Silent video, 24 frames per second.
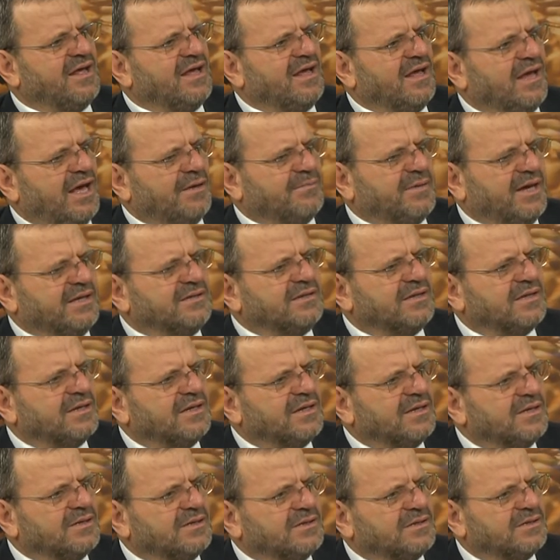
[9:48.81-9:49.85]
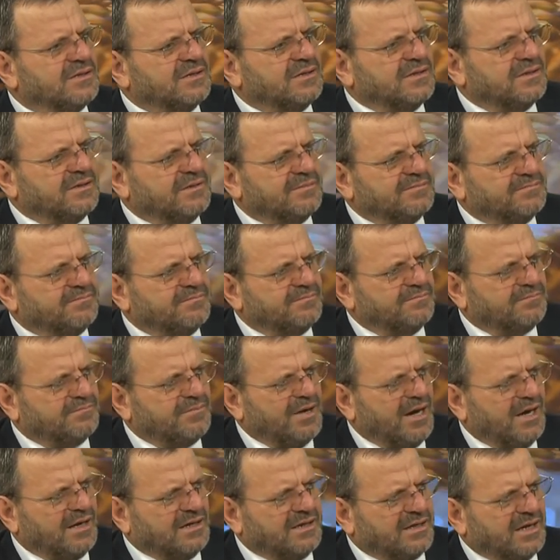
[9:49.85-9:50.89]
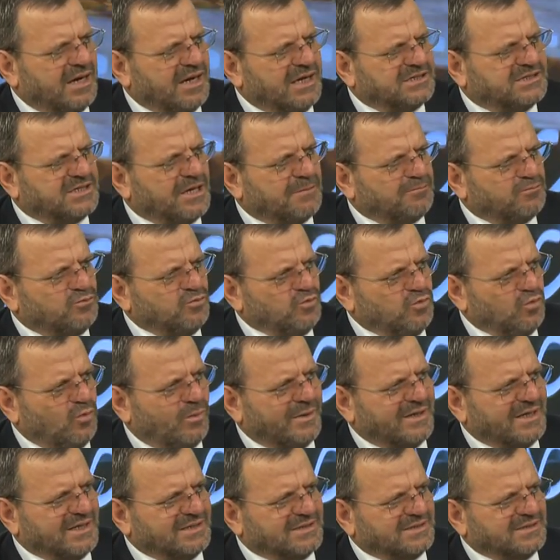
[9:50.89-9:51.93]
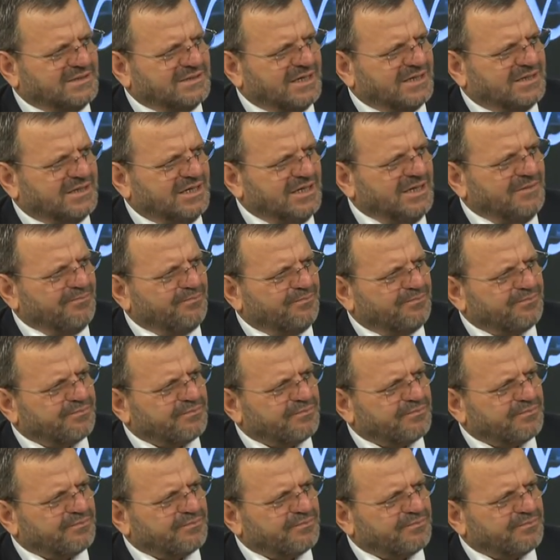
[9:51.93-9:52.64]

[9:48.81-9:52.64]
Hemen e, banka hesap numarasındaki